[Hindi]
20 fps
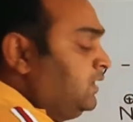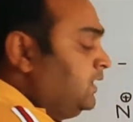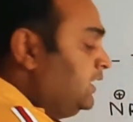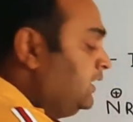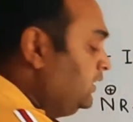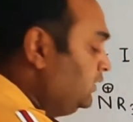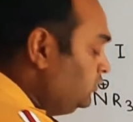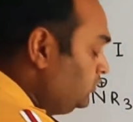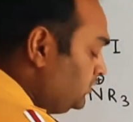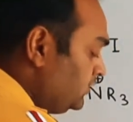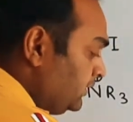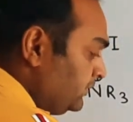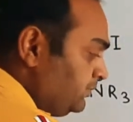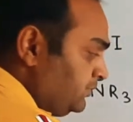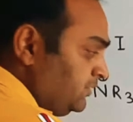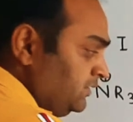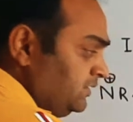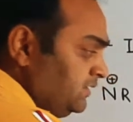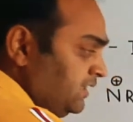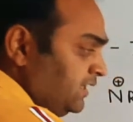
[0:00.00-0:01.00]
है ना तो
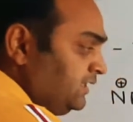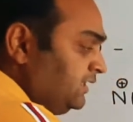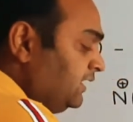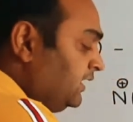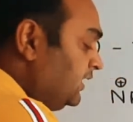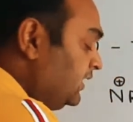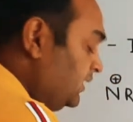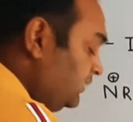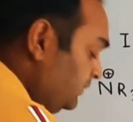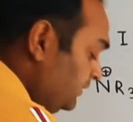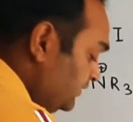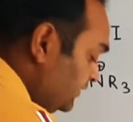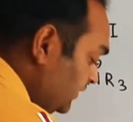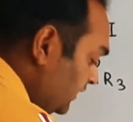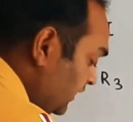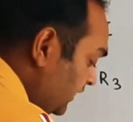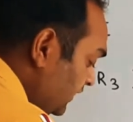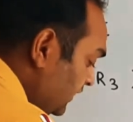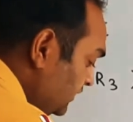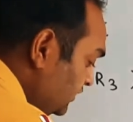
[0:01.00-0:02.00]
सबसे ज़्यादा अगर हम
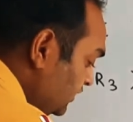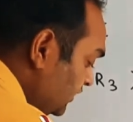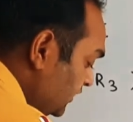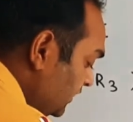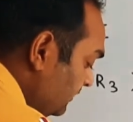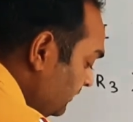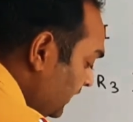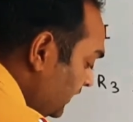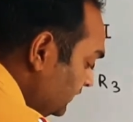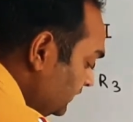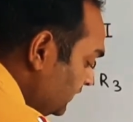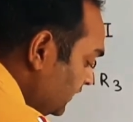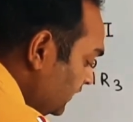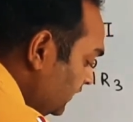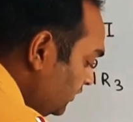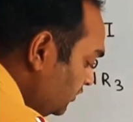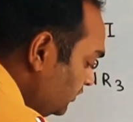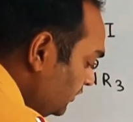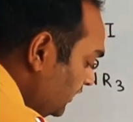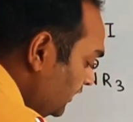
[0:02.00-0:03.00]
एसिडिक नेचर की बात
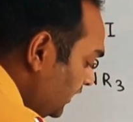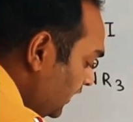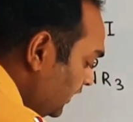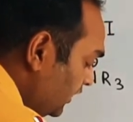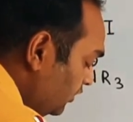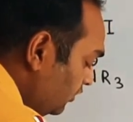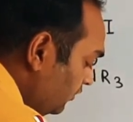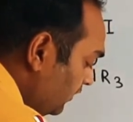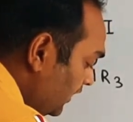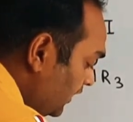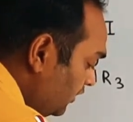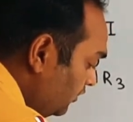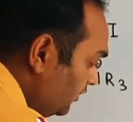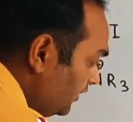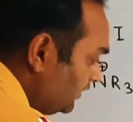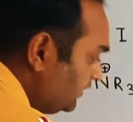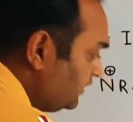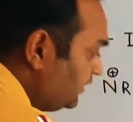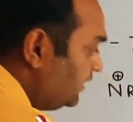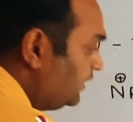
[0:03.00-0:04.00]
करेंगे तो ये नाइट्रो वाला
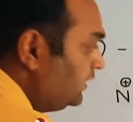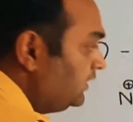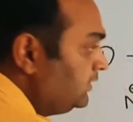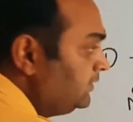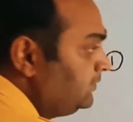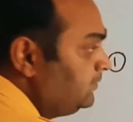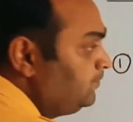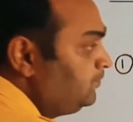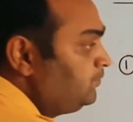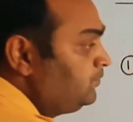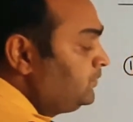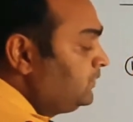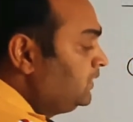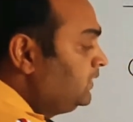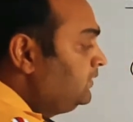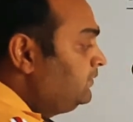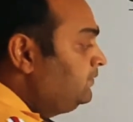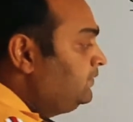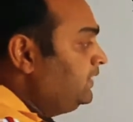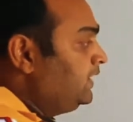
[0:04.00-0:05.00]
होगा थर्ड
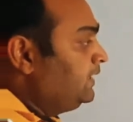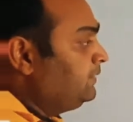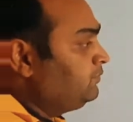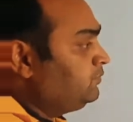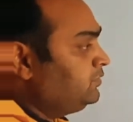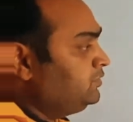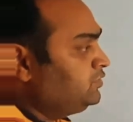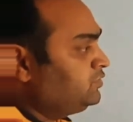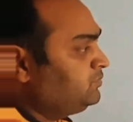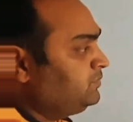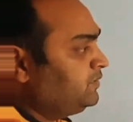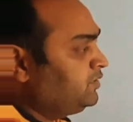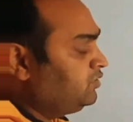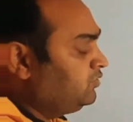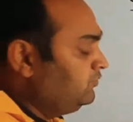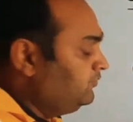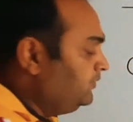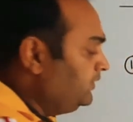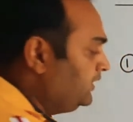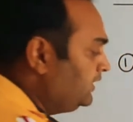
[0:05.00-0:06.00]
फिर आपको इसमें
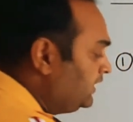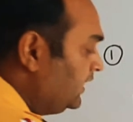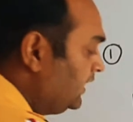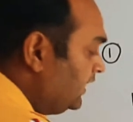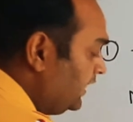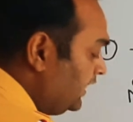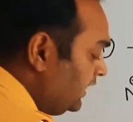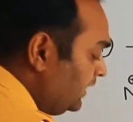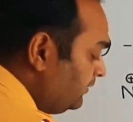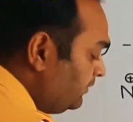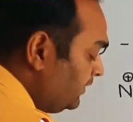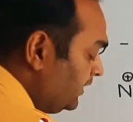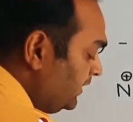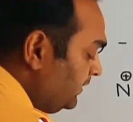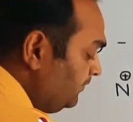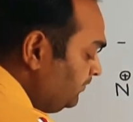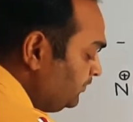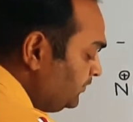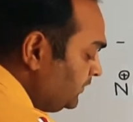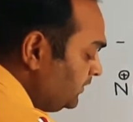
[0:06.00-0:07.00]
कौन फिट रहा है आपका
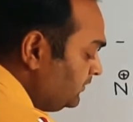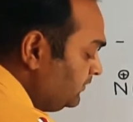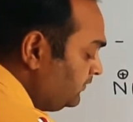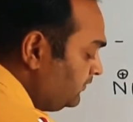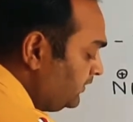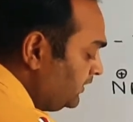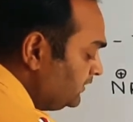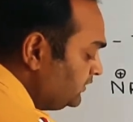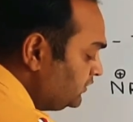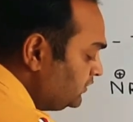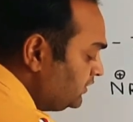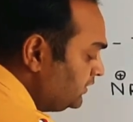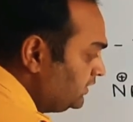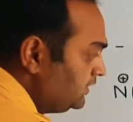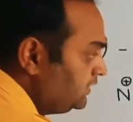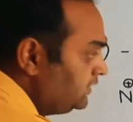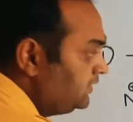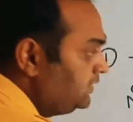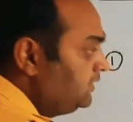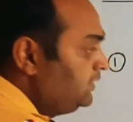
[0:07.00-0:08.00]
फर्स्ट
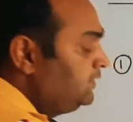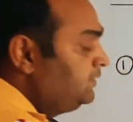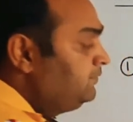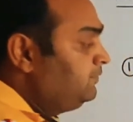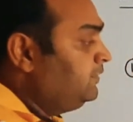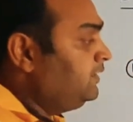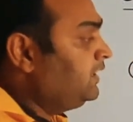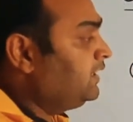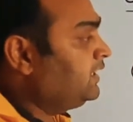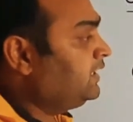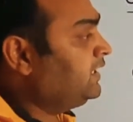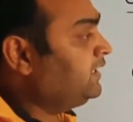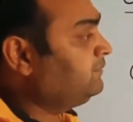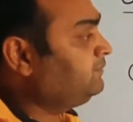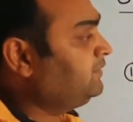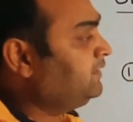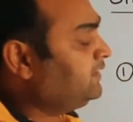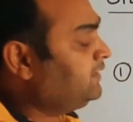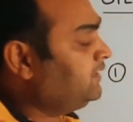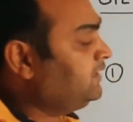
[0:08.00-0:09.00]
फिर अगर आप
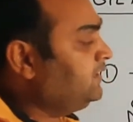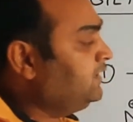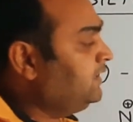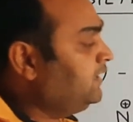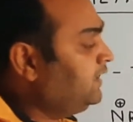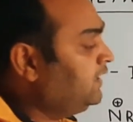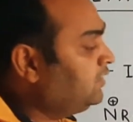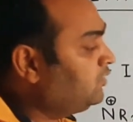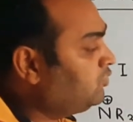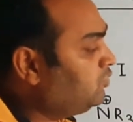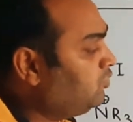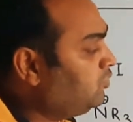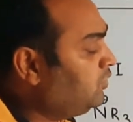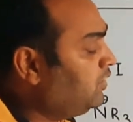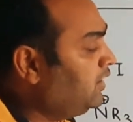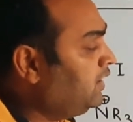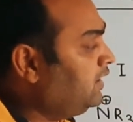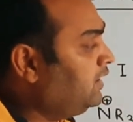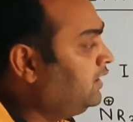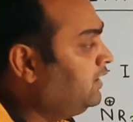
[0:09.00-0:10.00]
देखेंगे
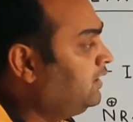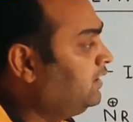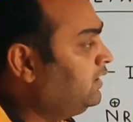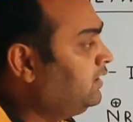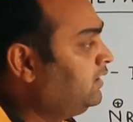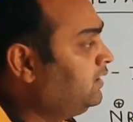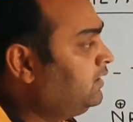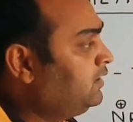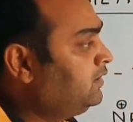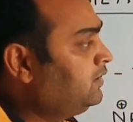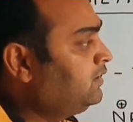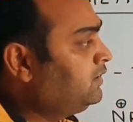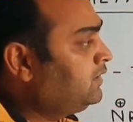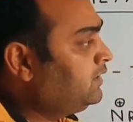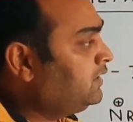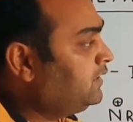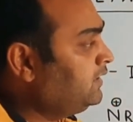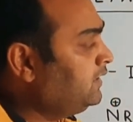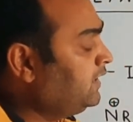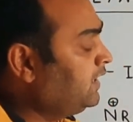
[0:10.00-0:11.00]
एल्कोहल
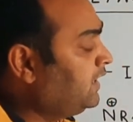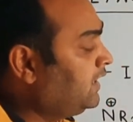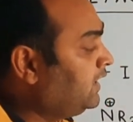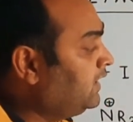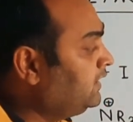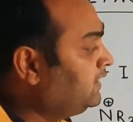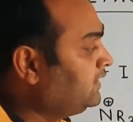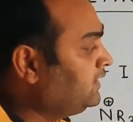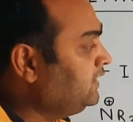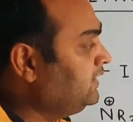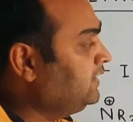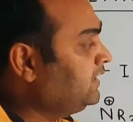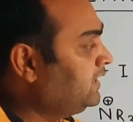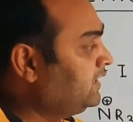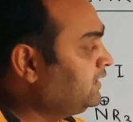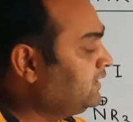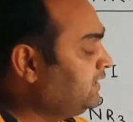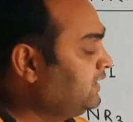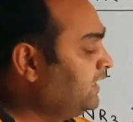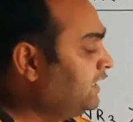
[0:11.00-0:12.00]
है ना हल्की
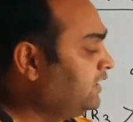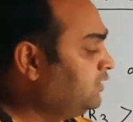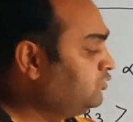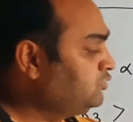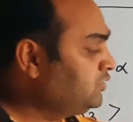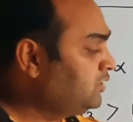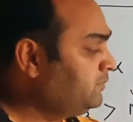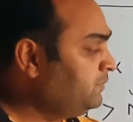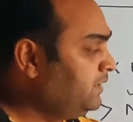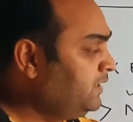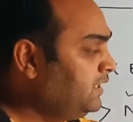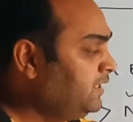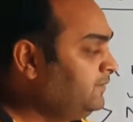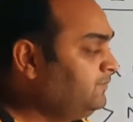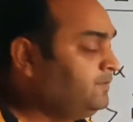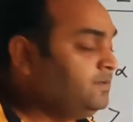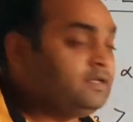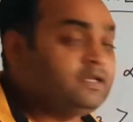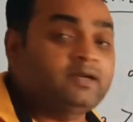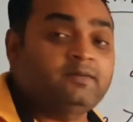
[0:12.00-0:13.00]
हल्की हेलोजन मिल रहा
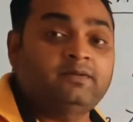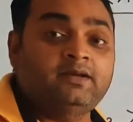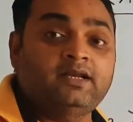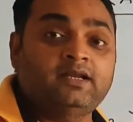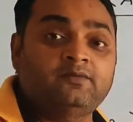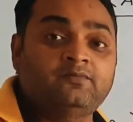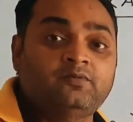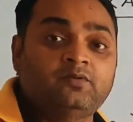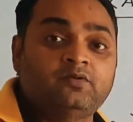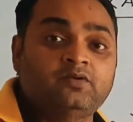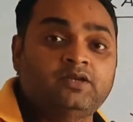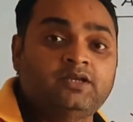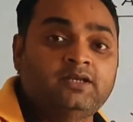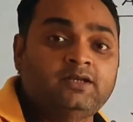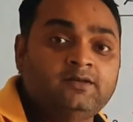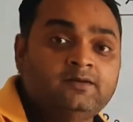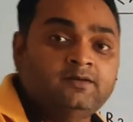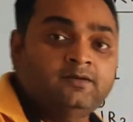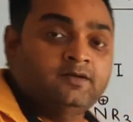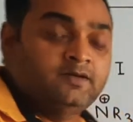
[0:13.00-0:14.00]
है फिर क्या मिल रहा है फ्लोरीन
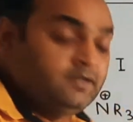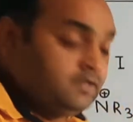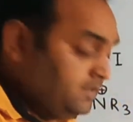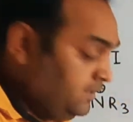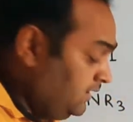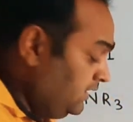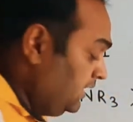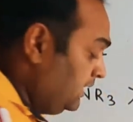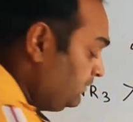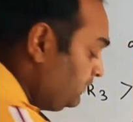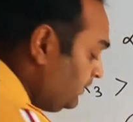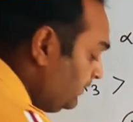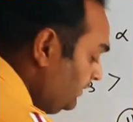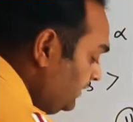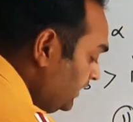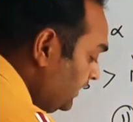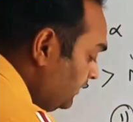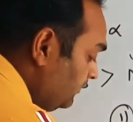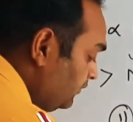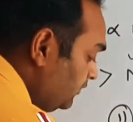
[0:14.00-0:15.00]
ये आपका
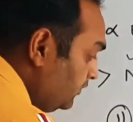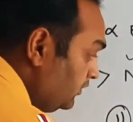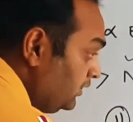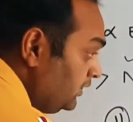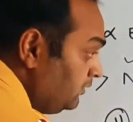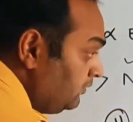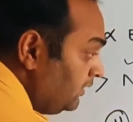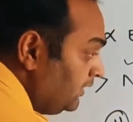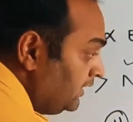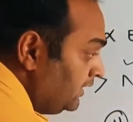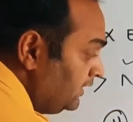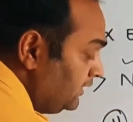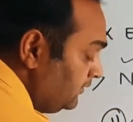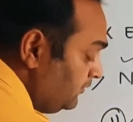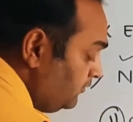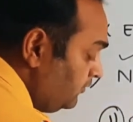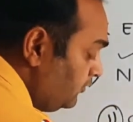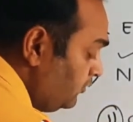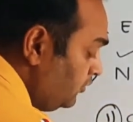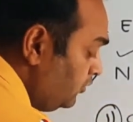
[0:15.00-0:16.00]
मिल गया फ्लोरीन वाला
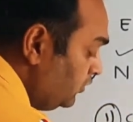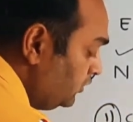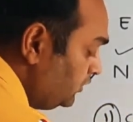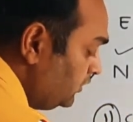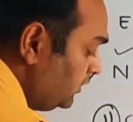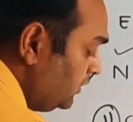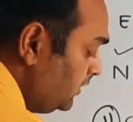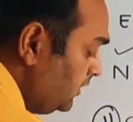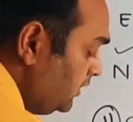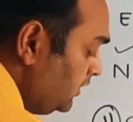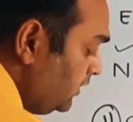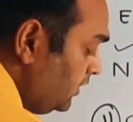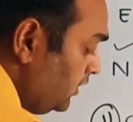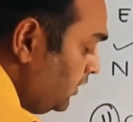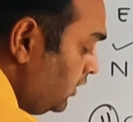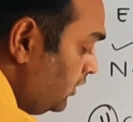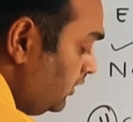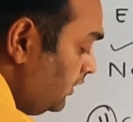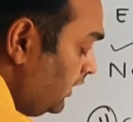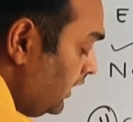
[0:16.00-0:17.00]
फोर्थ
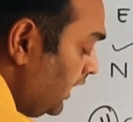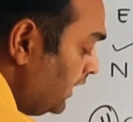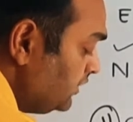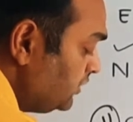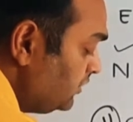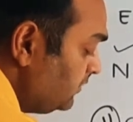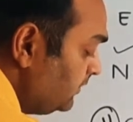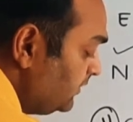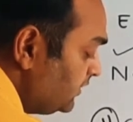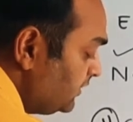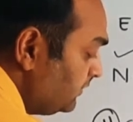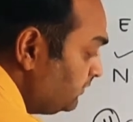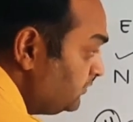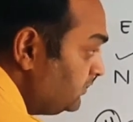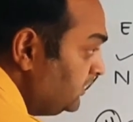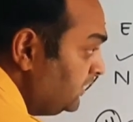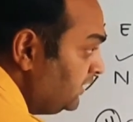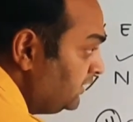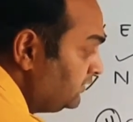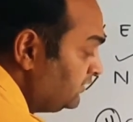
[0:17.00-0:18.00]
और लास्ट में
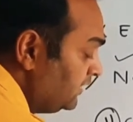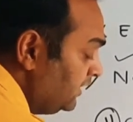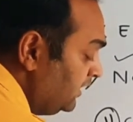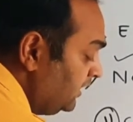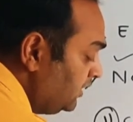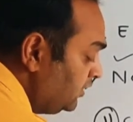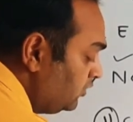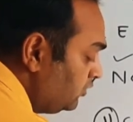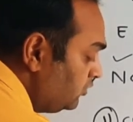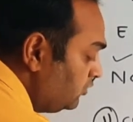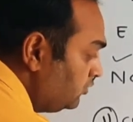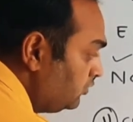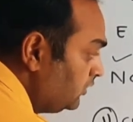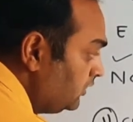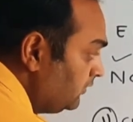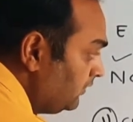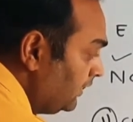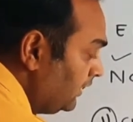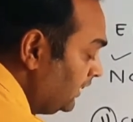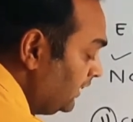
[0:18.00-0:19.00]
सबसे एसिडिक कौन
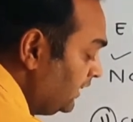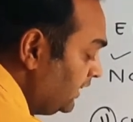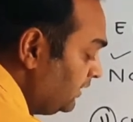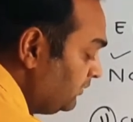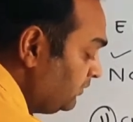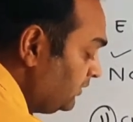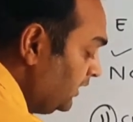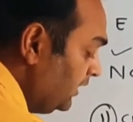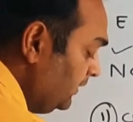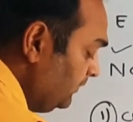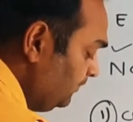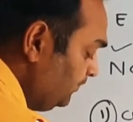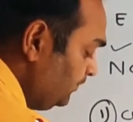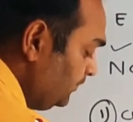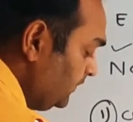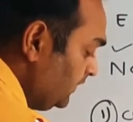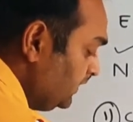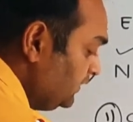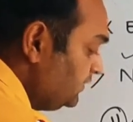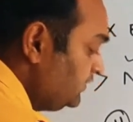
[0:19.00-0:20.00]
होने वाला है आपका
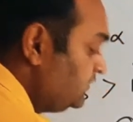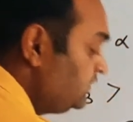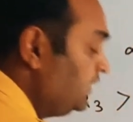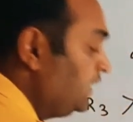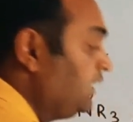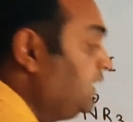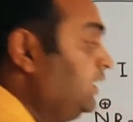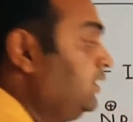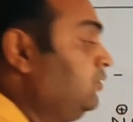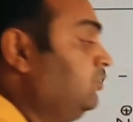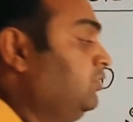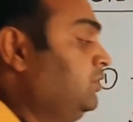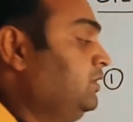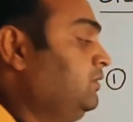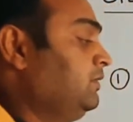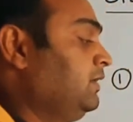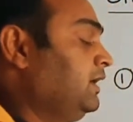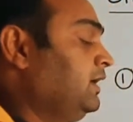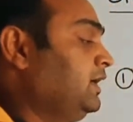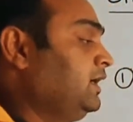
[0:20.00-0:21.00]
सेकेंड होने
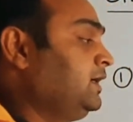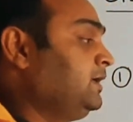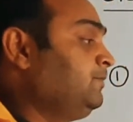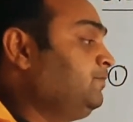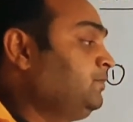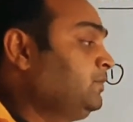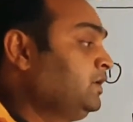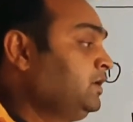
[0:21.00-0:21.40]
वाला है